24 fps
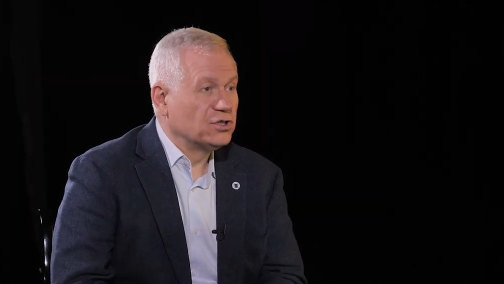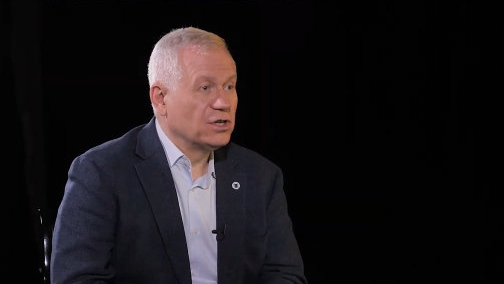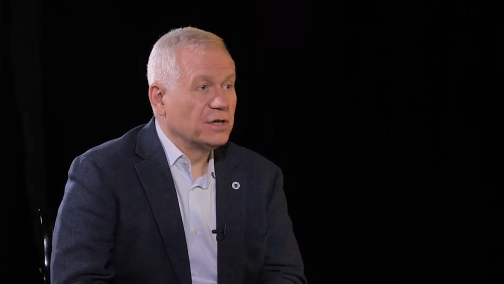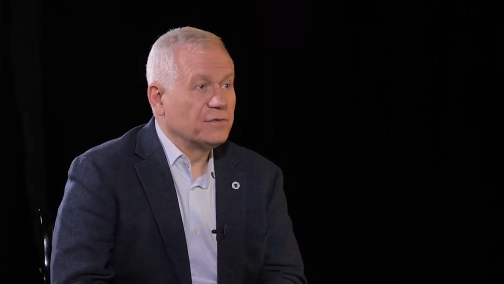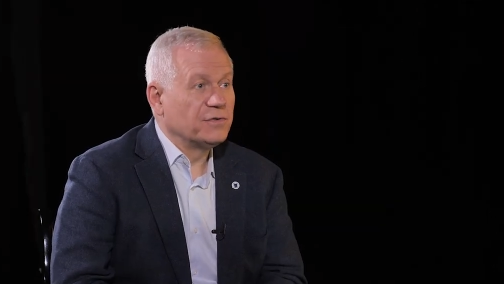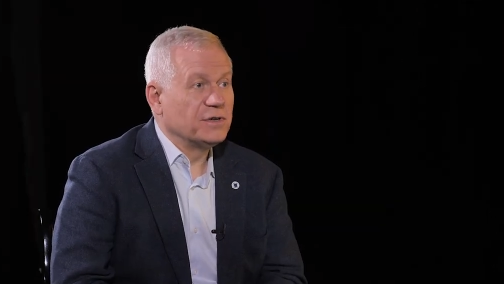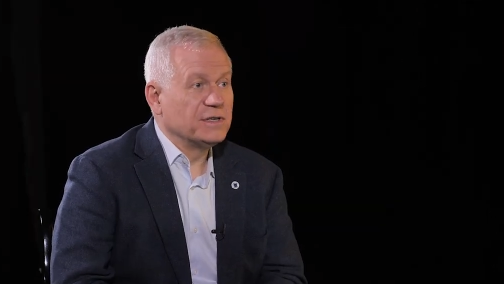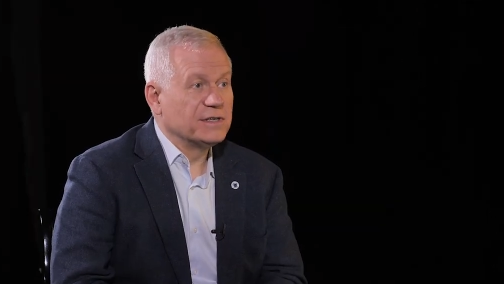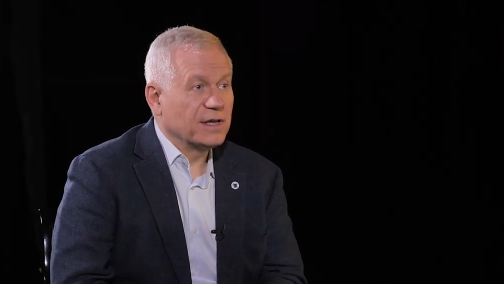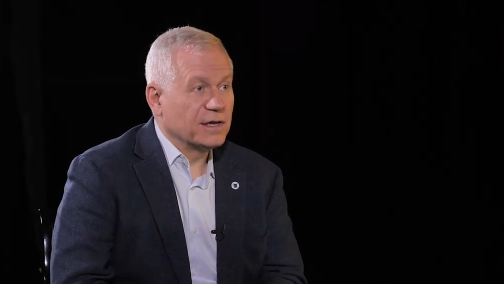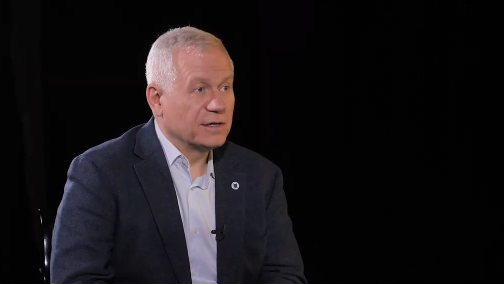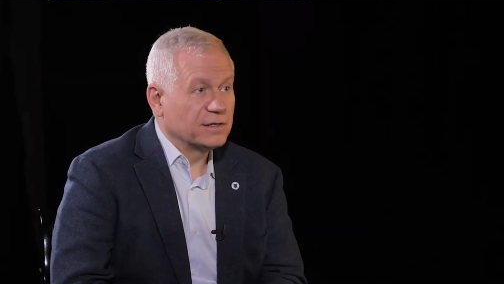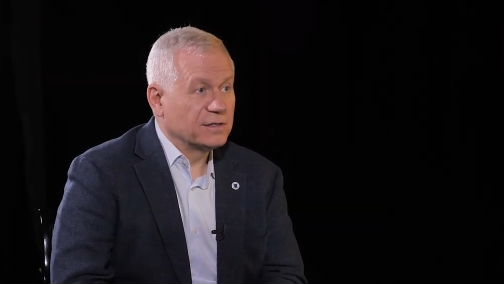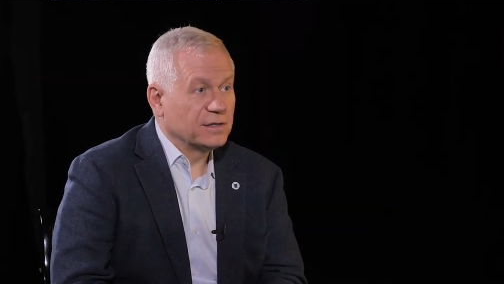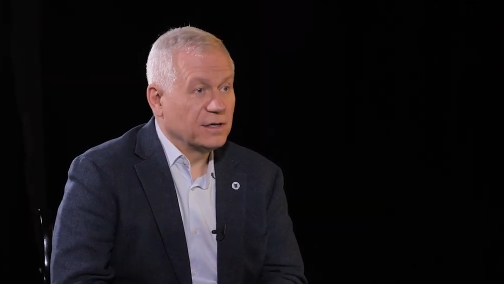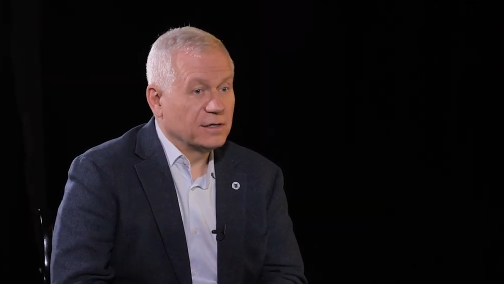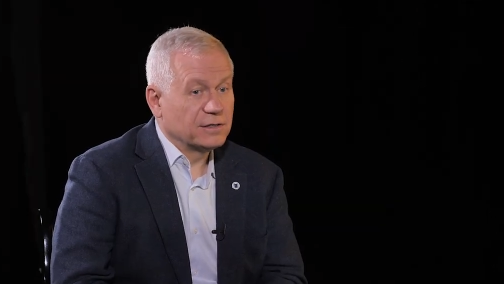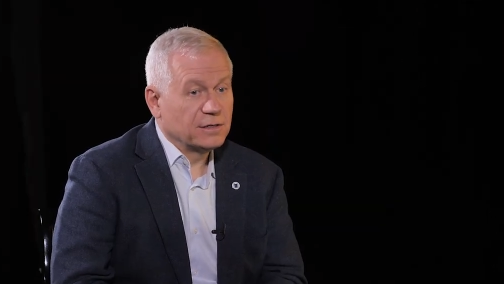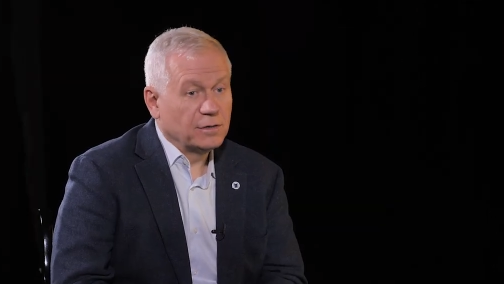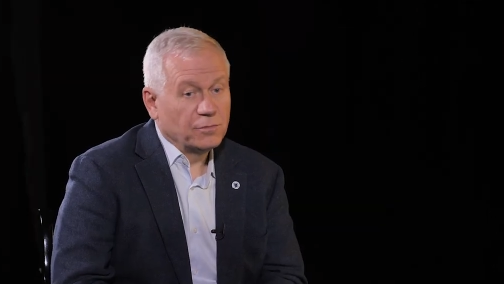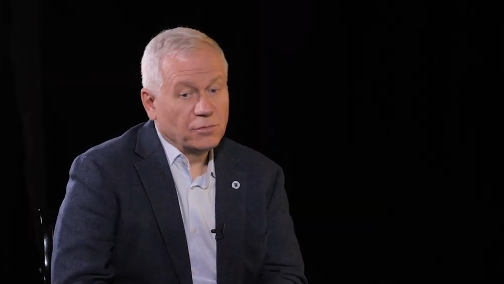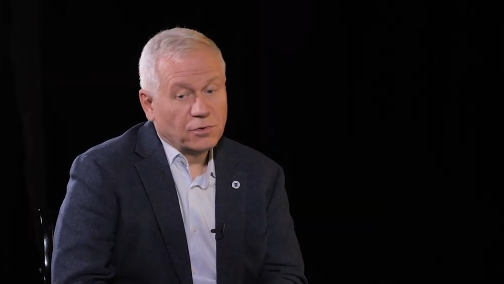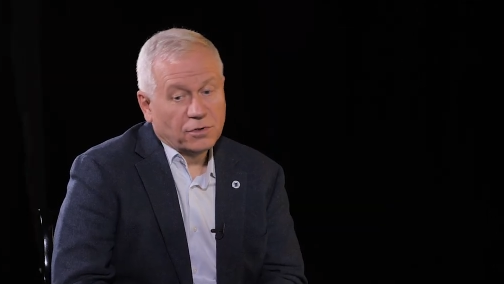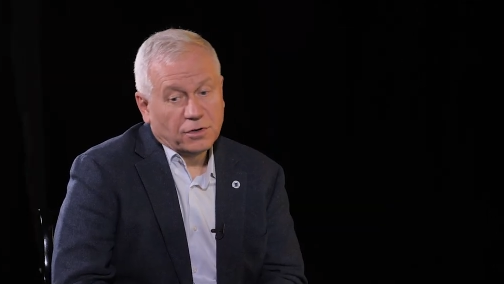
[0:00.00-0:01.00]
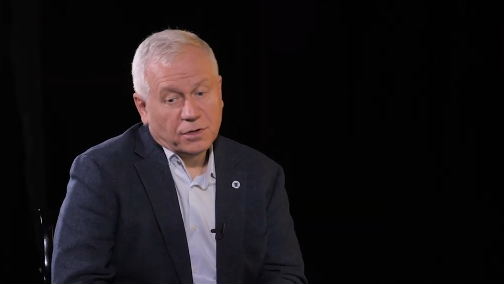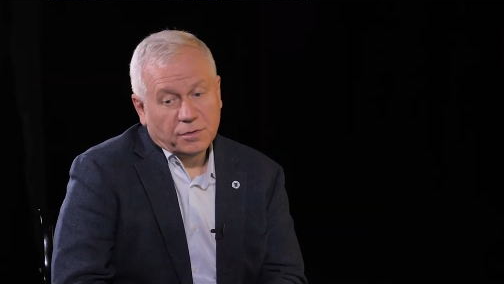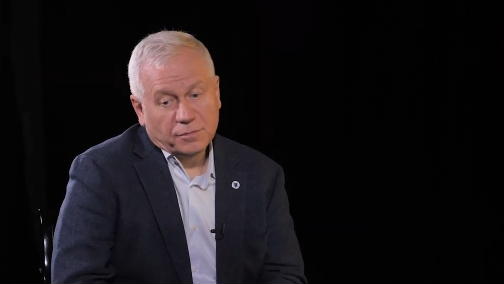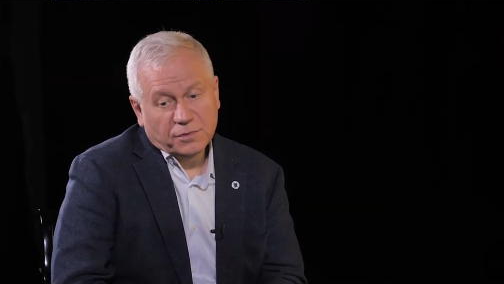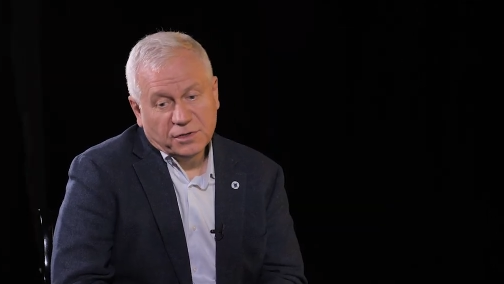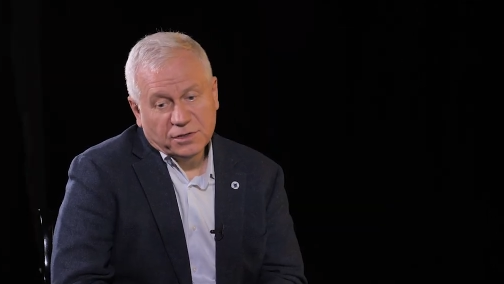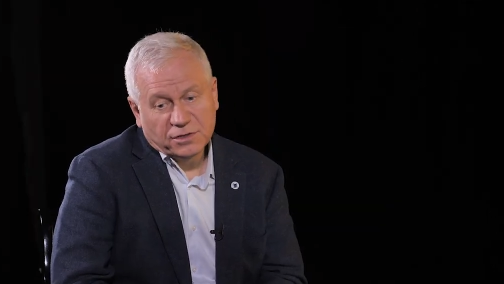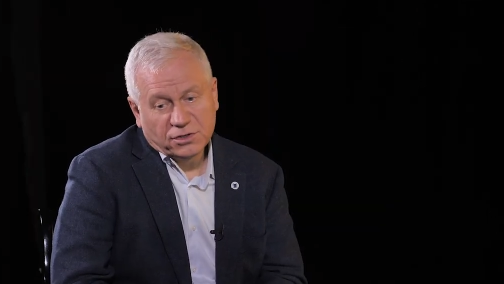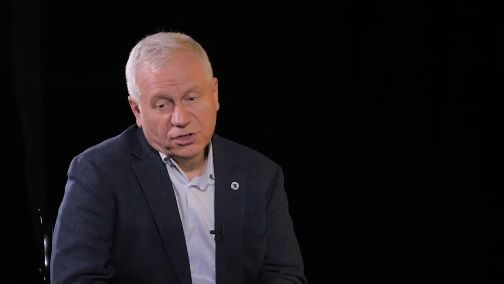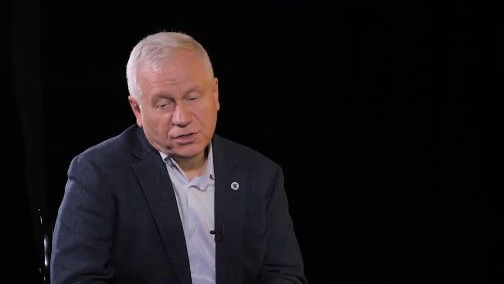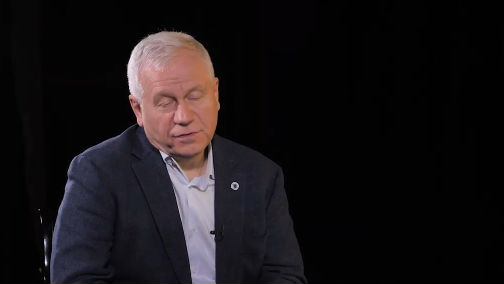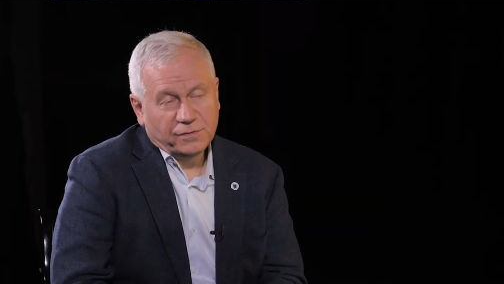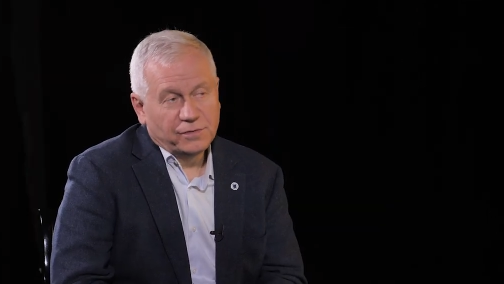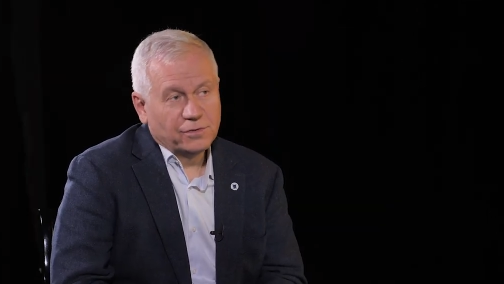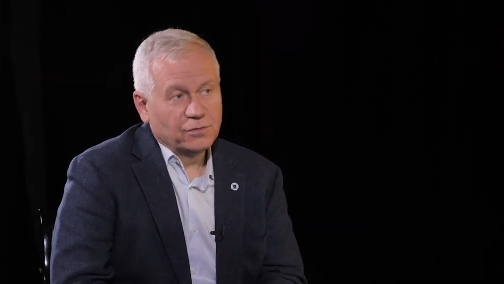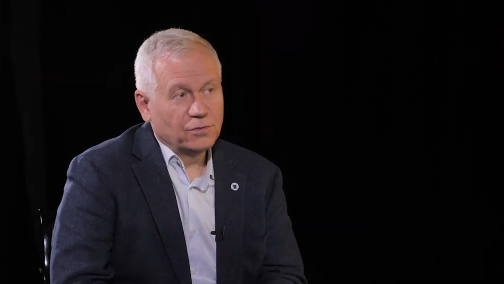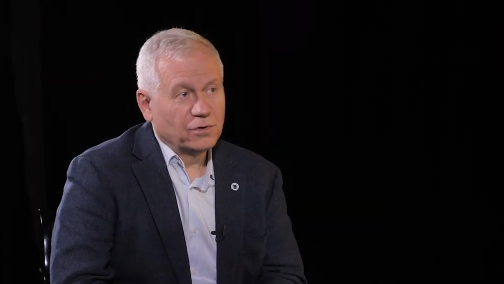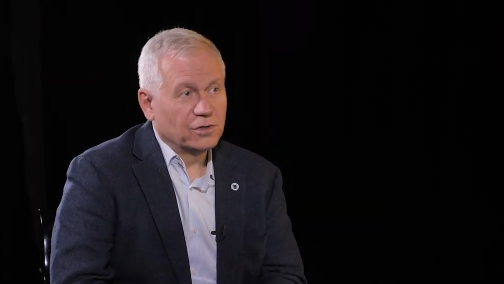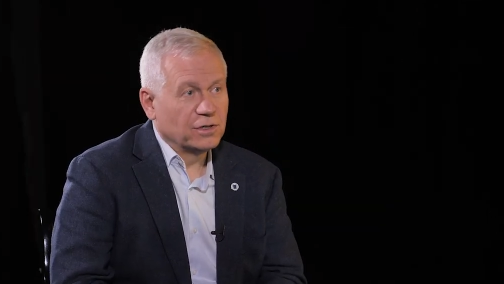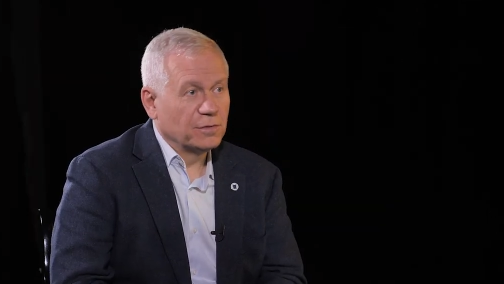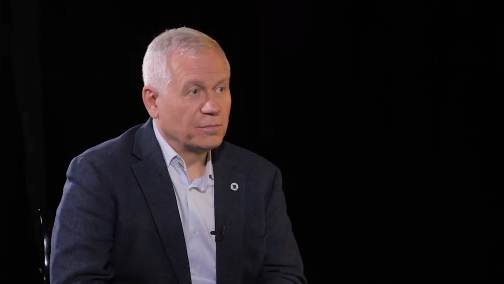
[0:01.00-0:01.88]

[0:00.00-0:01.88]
Jeffrey Zaksa, co mnie ogromnie zdziwiło,